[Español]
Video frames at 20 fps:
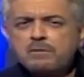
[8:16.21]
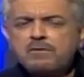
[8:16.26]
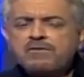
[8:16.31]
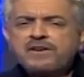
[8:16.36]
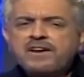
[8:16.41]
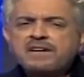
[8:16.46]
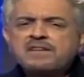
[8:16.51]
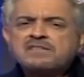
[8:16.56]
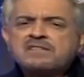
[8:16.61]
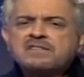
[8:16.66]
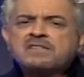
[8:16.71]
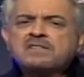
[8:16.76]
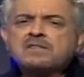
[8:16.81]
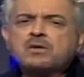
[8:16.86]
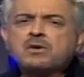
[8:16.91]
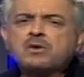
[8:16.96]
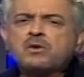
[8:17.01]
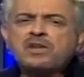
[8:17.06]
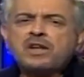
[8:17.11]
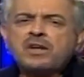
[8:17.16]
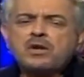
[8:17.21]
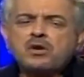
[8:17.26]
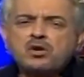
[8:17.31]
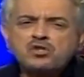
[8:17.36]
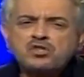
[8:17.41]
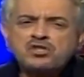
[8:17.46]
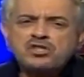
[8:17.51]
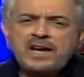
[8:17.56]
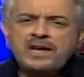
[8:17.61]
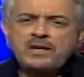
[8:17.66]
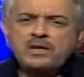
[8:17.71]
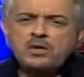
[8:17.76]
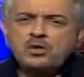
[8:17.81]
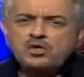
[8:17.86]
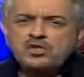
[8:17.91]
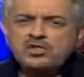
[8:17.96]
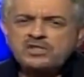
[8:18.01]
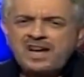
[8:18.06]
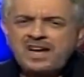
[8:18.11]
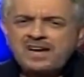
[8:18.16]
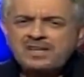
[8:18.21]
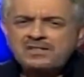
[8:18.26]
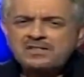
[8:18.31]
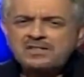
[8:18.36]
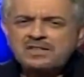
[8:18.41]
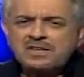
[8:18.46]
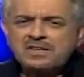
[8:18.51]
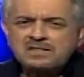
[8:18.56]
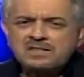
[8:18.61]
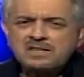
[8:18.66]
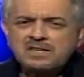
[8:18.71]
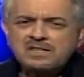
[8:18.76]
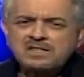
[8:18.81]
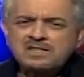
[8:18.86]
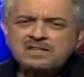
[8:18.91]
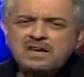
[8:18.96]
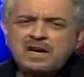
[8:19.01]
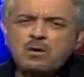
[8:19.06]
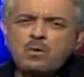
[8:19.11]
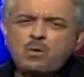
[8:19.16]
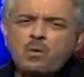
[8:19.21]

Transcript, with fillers: Francisco del Rosario Sánchez en San